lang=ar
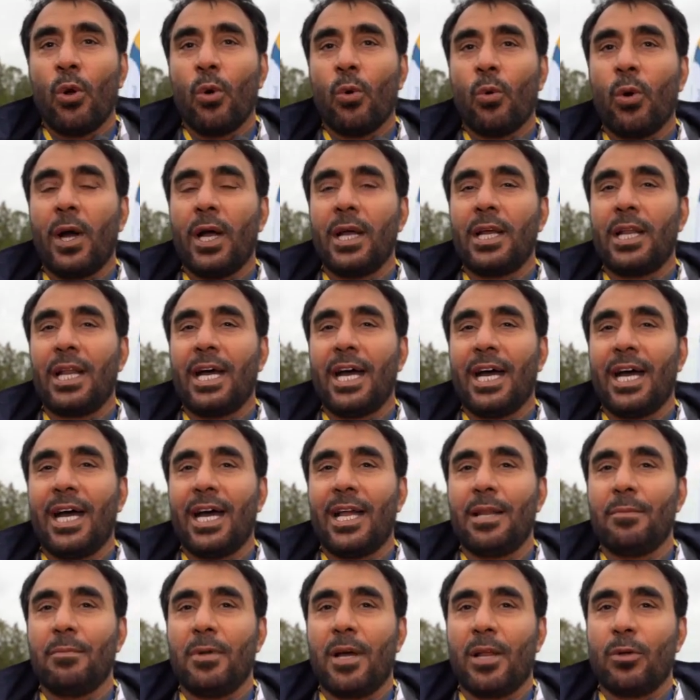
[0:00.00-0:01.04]
والى
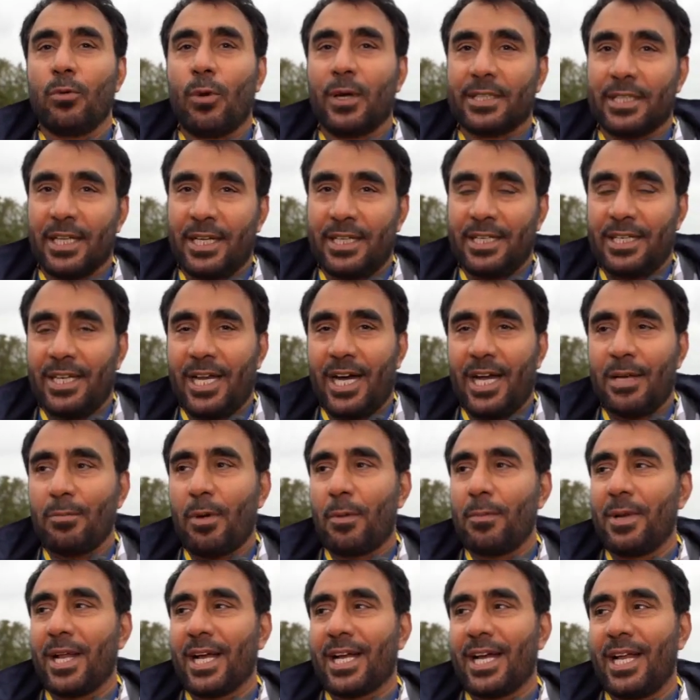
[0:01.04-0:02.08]
الوطن
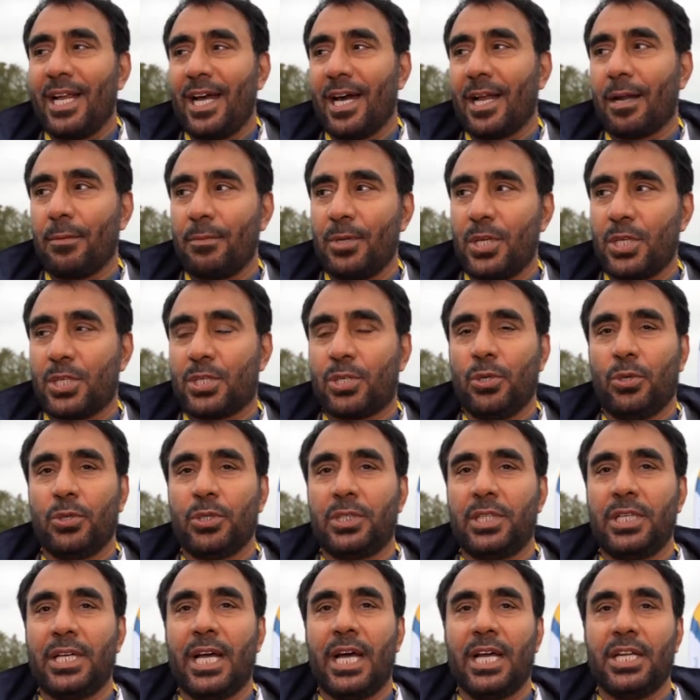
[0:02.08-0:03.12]
المملكه العربيه
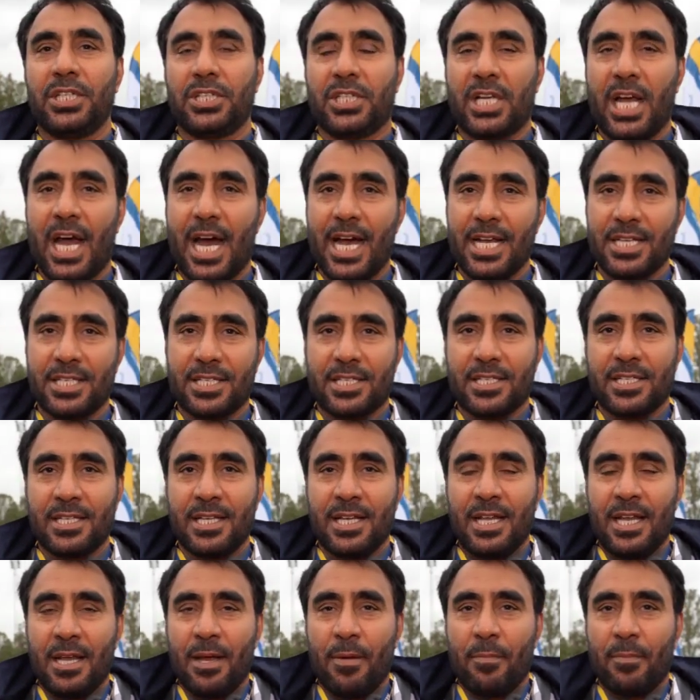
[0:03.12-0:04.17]
السعوديه انجاز
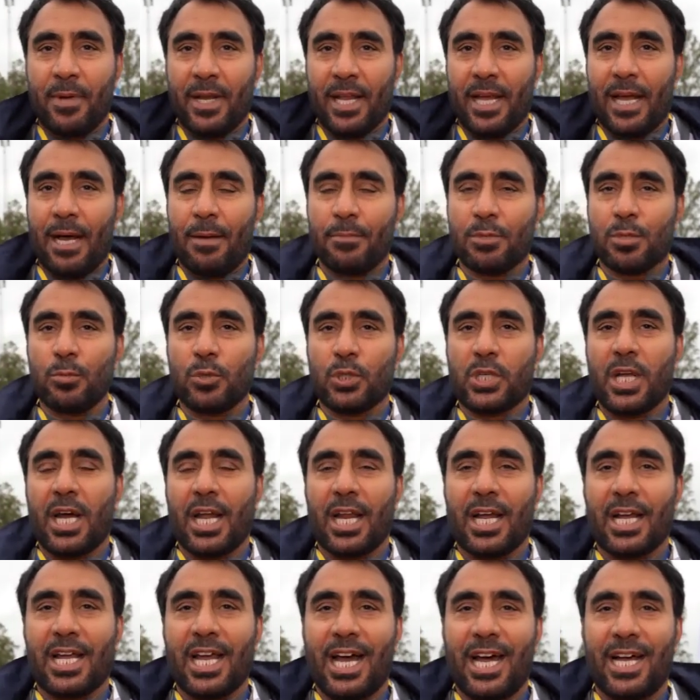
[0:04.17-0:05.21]
من خمس
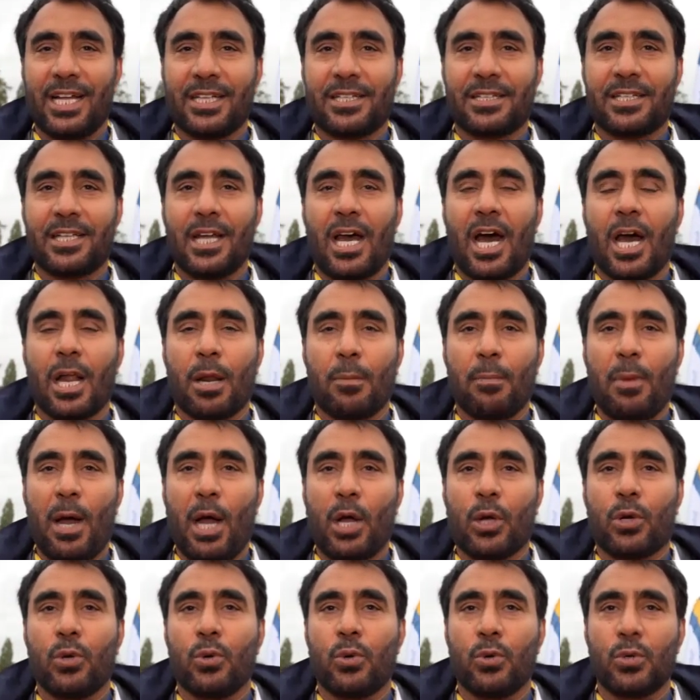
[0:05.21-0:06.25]
مشاركات
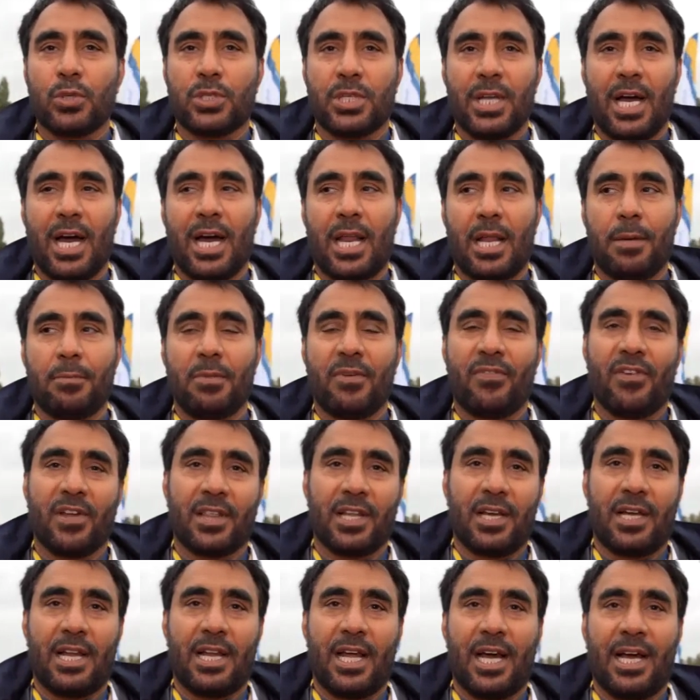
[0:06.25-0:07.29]
اربع كؤوس عالم
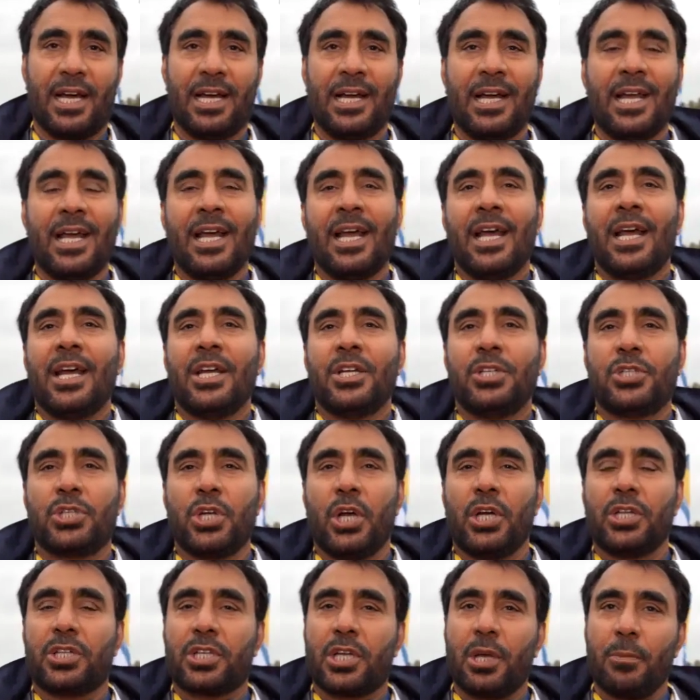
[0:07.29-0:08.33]
بفضل الله
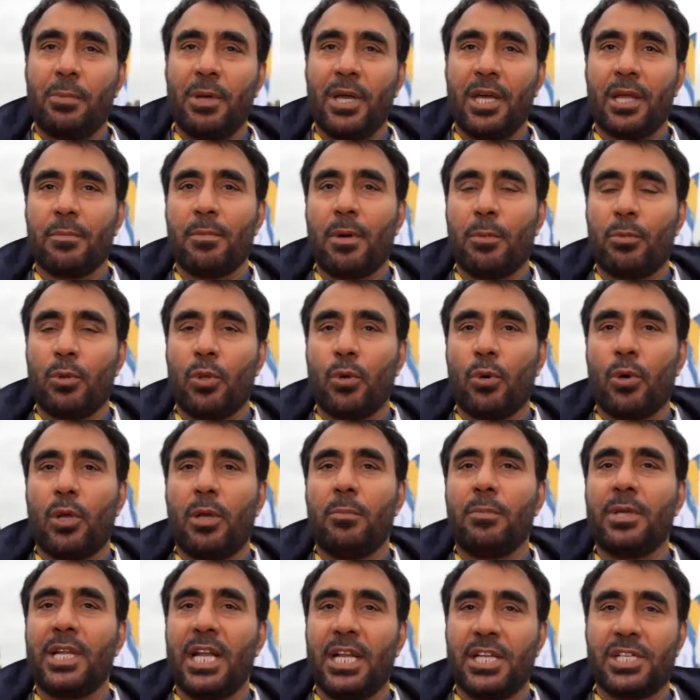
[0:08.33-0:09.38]
جهد كبير مبذول
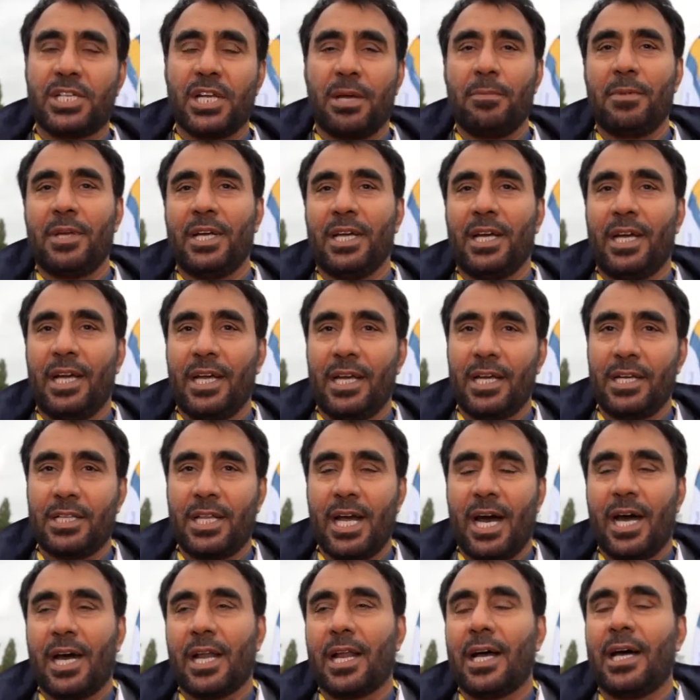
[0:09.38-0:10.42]
من الجميع
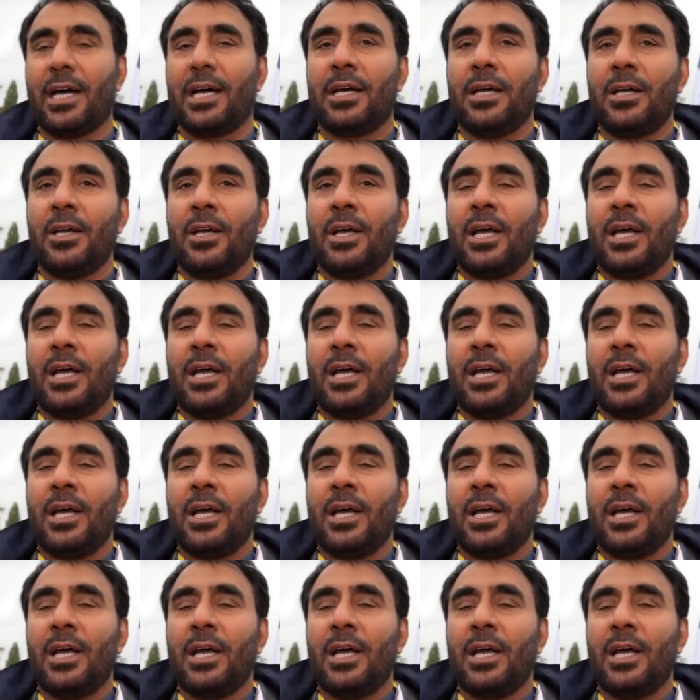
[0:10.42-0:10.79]
اداره